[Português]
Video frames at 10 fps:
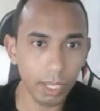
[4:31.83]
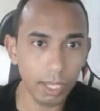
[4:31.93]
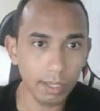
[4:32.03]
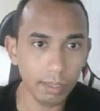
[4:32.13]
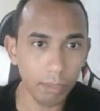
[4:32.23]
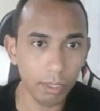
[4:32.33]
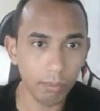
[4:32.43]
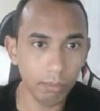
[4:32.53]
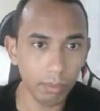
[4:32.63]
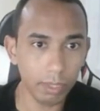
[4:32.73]

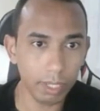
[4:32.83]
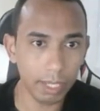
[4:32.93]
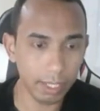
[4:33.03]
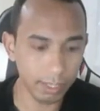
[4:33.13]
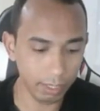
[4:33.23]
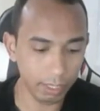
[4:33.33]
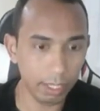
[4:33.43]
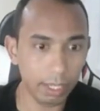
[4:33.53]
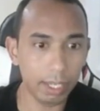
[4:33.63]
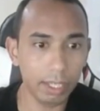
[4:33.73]
SB1,
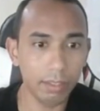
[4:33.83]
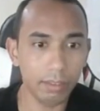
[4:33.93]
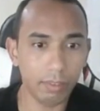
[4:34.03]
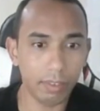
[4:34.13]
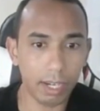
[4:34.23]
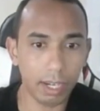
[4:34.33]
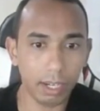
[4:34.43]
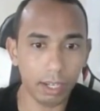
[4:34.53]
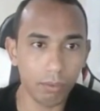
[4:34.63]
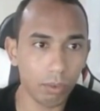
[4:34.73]
SQL,
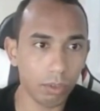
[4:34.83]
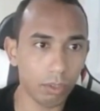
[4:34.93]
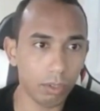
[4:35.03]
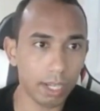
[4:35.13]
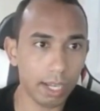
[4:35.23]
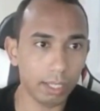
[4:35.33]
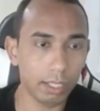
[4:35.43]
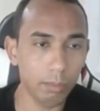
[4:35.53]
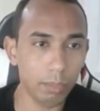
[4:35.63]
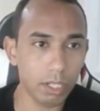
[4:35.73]
VAR. Vou colocar
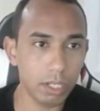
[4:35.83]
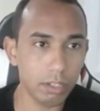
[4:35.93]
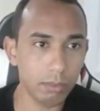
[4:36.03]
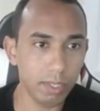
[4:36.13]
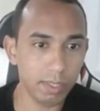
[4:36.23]
aqui para a gente não